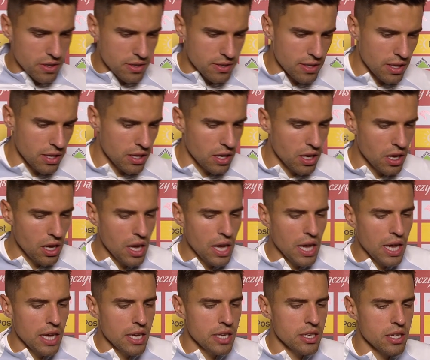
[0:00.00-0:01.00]
Niestety
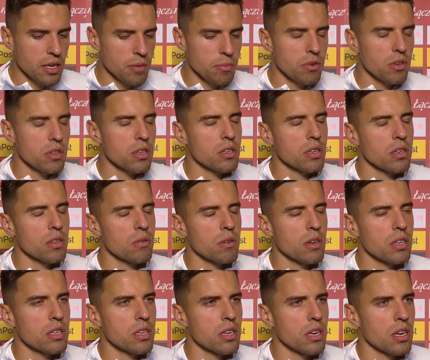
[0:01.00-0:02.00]
dzisiaj było tych
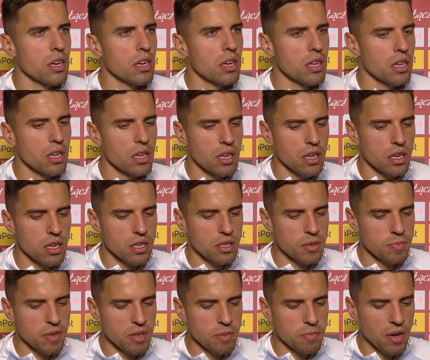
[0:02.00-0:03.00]
sytuacji e,
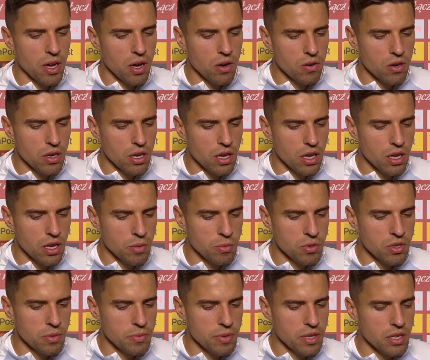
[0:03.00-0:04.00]
zbyt mało i, i
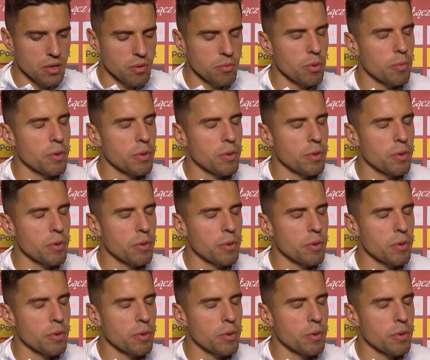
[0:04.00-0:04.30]
musimy nad nim